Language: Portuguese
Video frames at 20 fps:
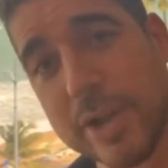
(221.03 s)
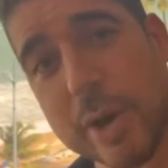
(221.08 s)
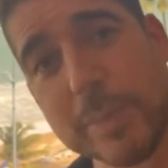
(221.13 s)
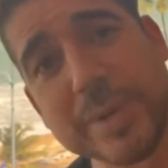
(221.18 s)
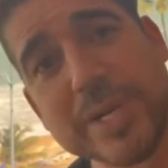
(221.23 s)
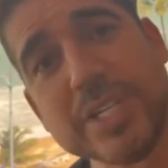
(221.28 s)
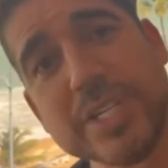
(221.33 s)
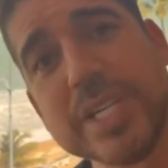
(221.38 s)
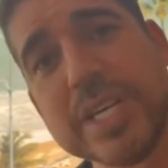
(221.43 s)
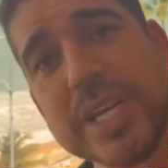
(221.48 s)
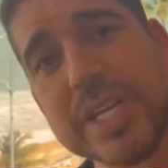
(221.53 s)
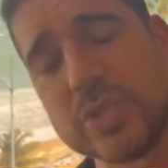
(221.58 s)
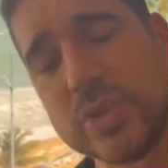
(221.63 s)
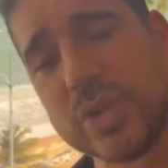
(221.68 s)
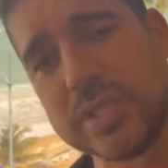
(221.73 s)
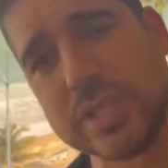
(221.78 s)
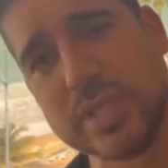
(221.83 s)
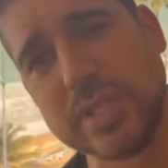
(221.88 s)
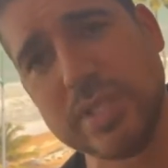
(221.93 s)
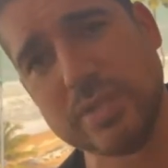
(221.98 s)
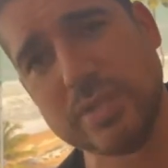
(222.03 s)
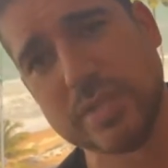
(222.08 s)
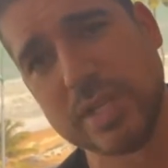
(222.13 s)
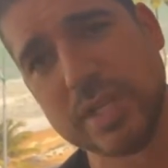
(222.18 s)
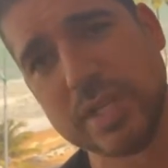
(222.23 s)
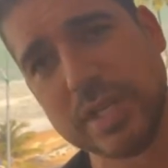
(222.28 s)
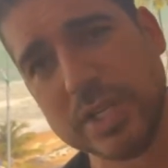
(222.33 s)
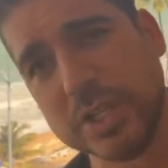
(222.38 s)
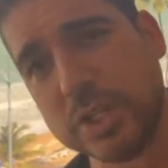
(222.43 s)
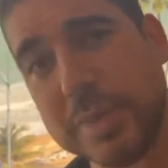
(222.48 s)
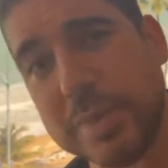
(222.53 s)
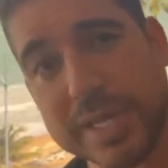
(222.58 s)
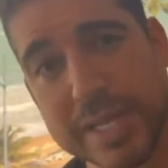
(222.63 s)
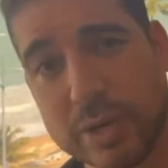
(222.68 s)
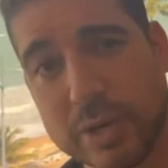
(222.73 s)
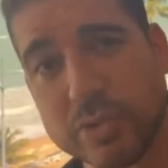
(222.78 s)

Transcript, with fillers: Eu aprendi inglês sozinho, de maneira